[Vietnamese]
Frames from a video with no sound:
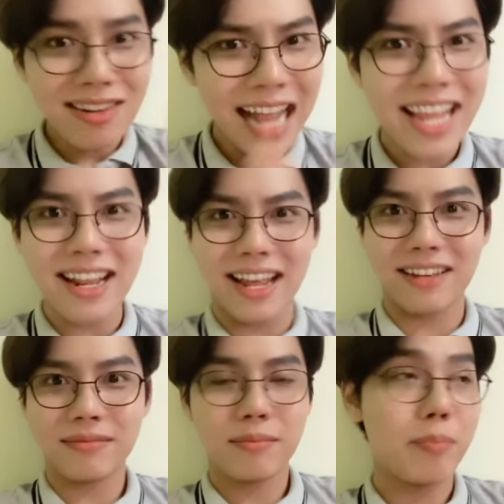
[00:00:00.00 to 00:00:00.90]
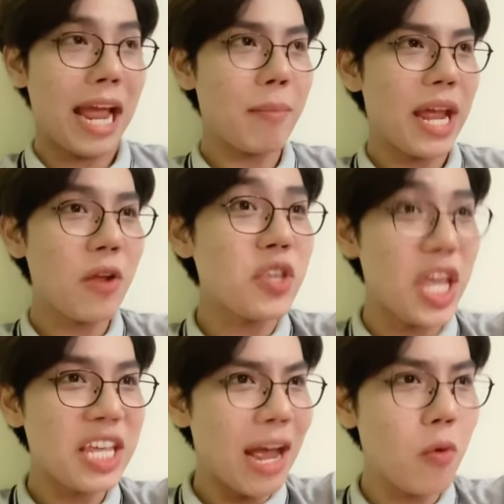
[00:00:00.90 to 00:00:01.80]
cái gì nè, bạn bè nói
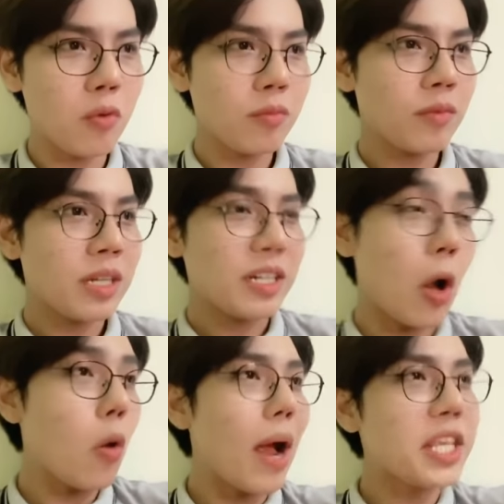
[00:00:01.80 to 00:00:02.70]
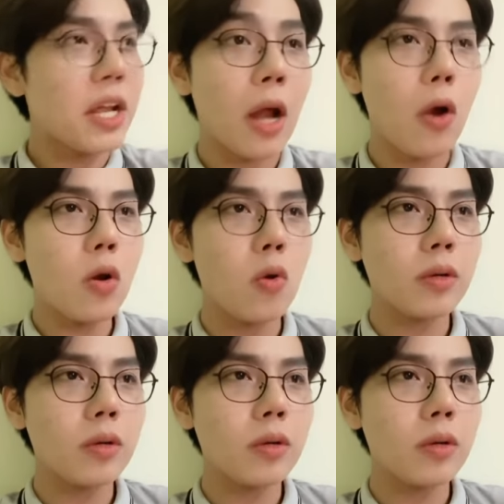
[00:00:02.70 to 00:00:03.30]
chuyện nhau, nói quá trời nói luôn.